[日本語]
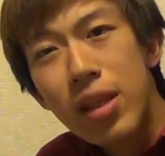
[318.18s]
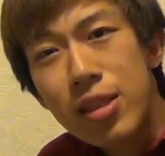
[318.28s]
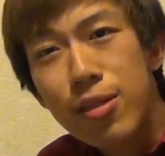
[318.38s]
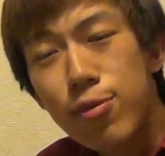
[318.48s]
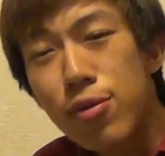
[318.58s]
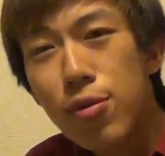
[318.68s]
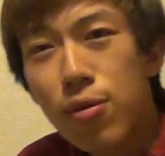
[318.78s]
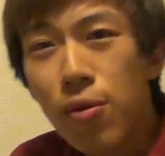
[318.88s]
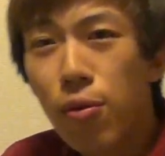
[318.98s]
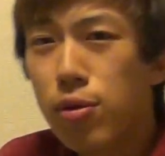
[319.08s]
自分のこ
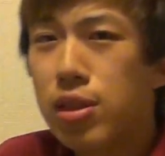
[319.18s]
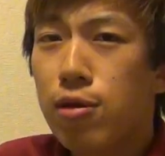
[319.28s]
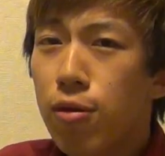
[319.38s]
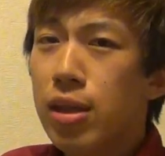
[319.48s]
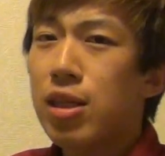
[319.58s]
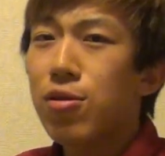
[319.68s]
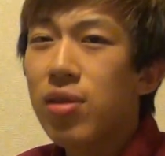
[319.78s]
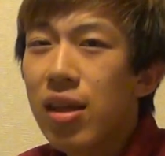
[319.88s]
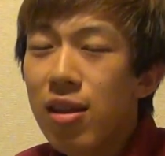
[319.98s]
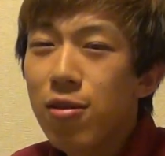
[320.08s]
とをおすごいで
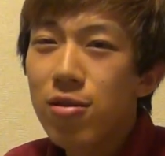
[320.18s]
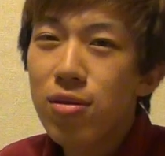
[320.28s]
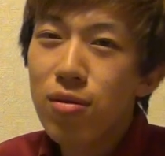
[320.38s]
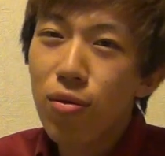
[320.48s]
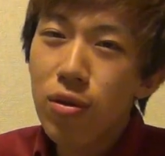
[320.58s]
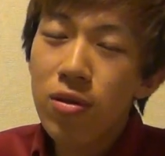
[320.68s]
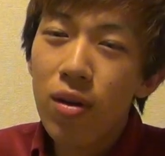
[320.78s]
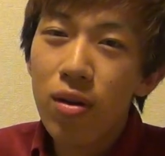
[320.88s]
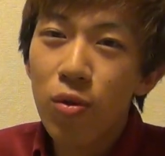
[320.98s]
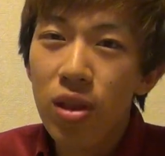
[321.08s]
しょって言ってるという
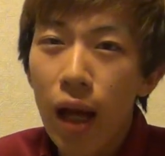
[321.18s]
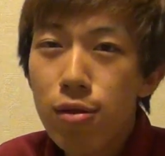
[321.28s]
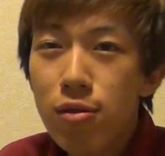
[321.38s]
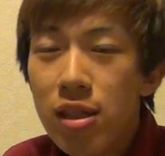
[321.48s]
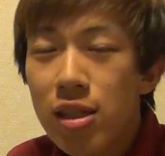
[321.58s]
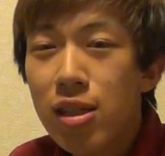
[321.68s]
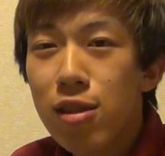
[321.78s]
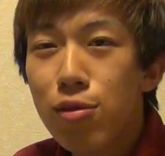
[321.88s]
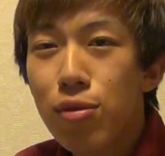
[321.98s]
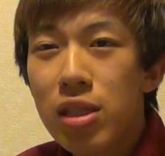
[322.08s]
よりも単純に事
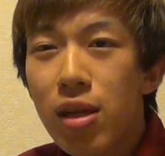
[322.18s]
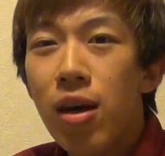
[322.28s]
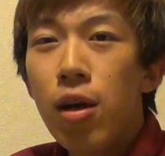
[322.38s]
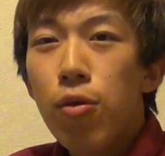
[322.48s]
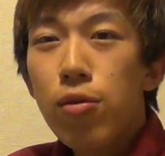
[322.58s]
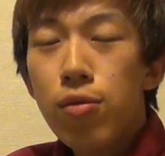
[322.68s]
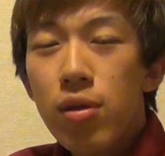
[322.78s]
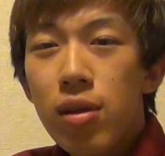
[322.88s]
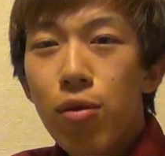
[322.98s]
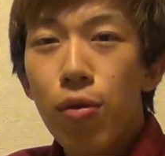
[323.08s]
実として本
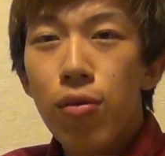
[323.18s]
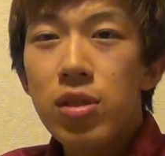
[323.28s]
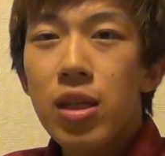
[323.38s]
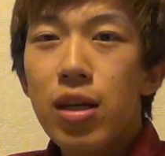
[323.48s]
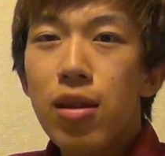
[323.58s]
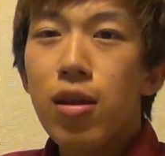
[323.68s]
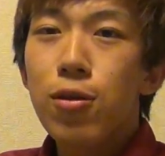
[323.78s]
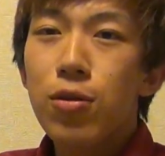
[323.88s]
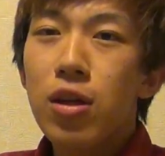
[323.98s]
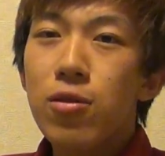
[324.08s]
当に高校時代だったい
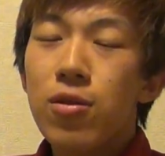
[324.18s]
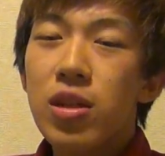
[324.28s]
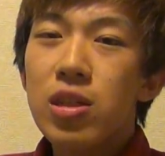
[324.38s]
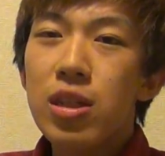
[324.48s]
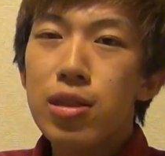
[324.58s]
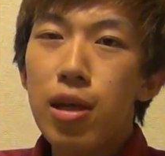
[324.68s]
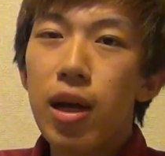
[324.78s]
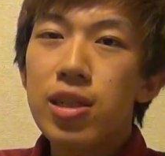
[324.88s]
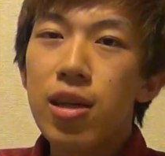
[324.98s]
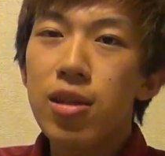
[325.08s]
ろんな人に私は崇
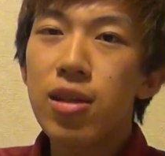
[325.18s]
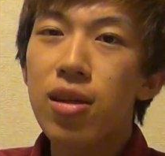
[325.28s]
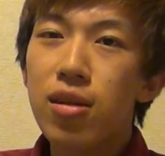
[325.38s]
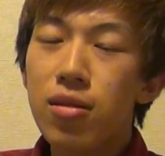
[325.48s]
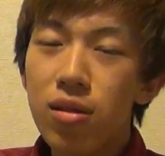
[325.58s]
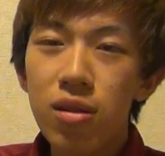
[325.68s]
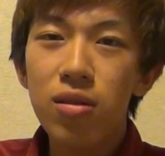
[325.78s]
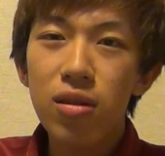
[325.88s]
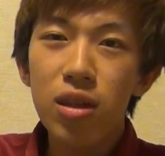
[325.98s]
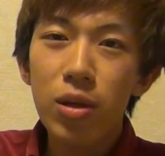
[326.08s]
拝されて
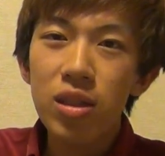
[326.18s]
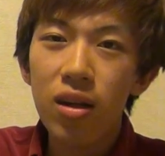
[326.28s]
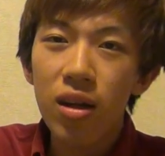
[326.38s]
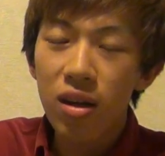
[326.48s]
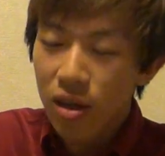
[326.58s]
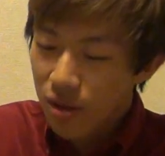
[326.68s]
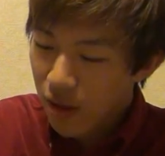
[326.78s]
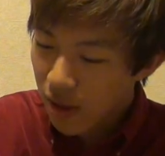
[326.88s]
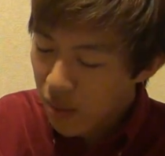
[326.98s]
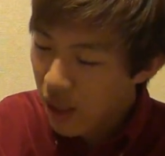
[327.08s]
きましたから
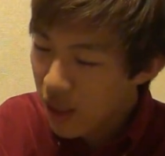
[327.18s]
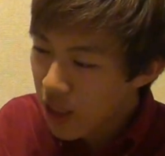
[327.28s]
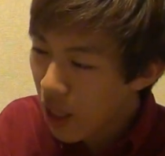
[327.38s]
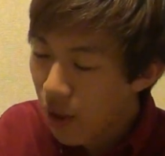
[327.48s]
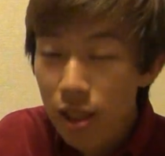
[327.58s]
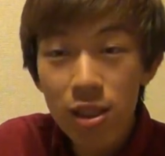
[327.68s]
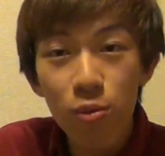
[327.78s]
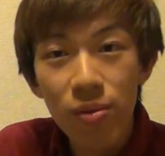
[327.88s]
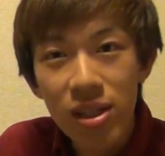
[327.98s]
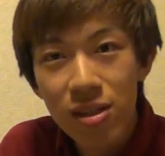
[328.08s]
だからまああのアンチ
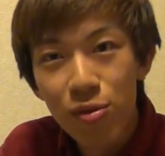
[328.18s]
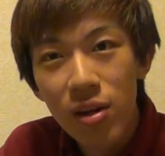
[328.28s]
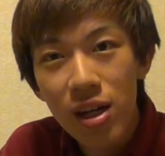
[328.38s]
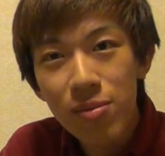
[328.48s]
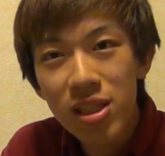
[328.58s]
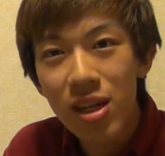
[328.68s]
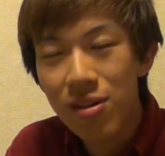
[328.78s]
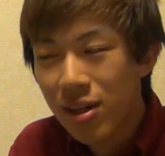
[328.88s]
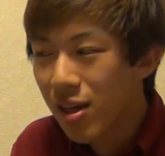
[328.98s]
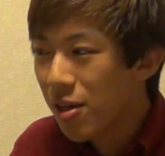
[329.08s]
もいましたよその回いましたけ
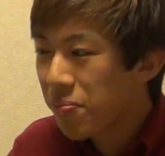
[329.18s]
どね